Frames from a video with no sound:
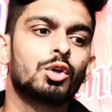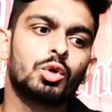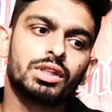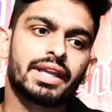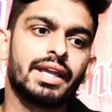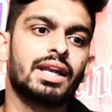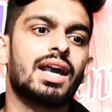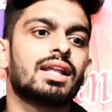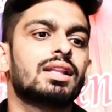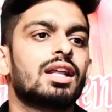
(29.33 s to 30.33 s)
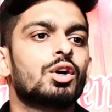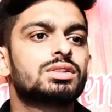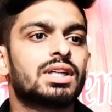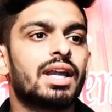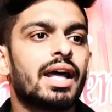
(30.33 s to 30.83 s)
खुद की नाड़न
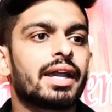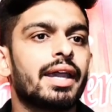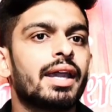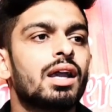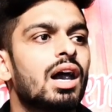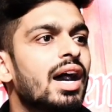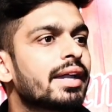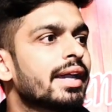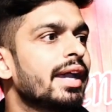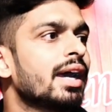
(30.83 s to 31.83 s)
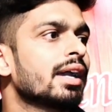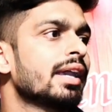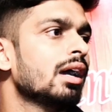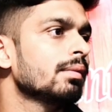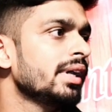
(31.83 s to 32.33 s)
नोचन लागे आख्या
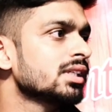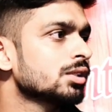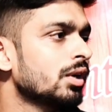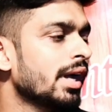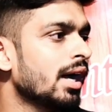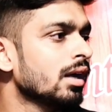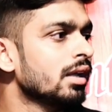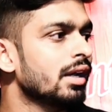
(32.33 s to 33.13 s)
आख्या में इश्क होया